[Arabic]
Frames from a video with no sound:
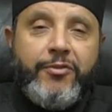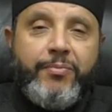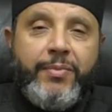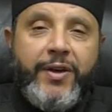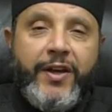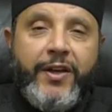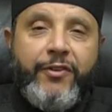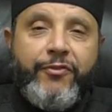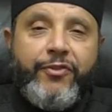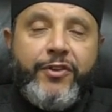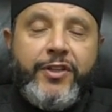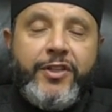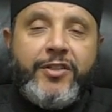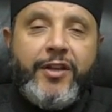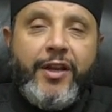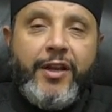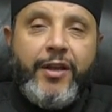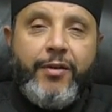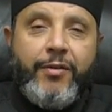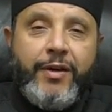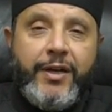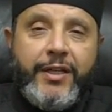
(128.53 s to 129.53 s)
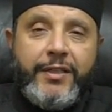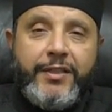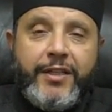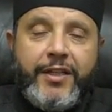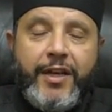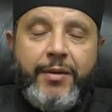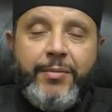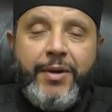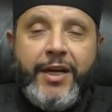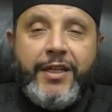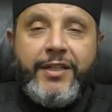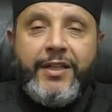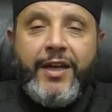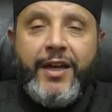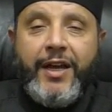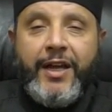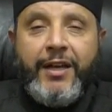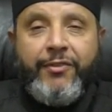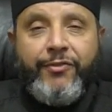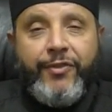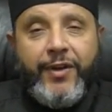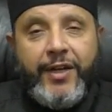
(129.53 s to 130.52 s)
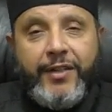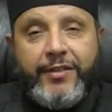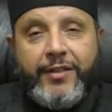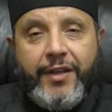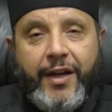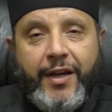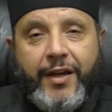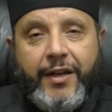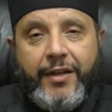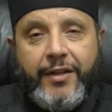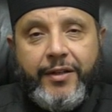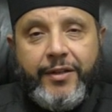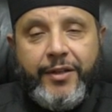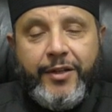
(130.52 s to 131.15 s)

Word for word: في صلواتك بعد الفاتحة